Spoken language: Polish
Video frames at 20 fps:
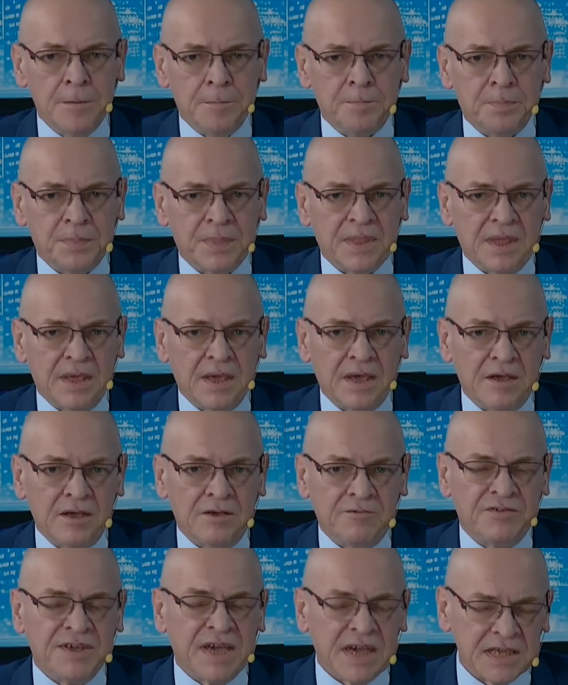mm, e,
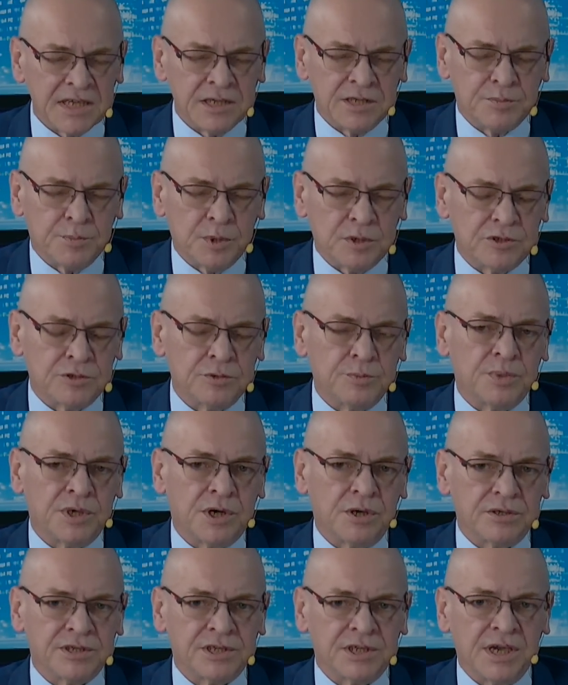w jaki sposób
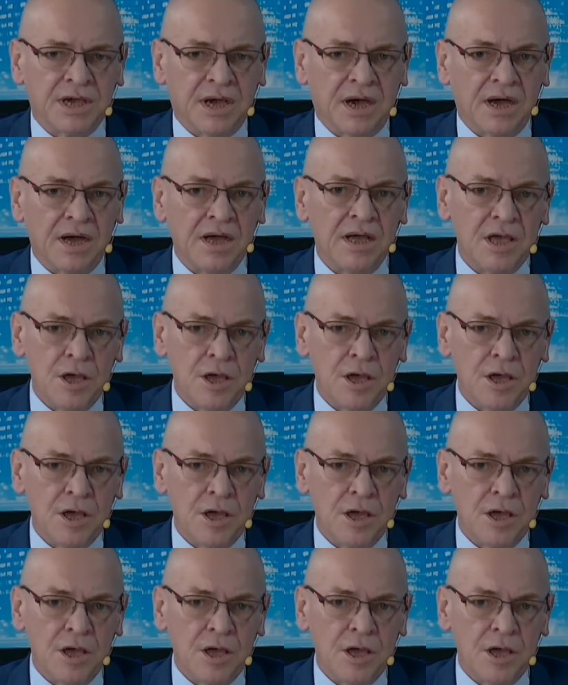Rosja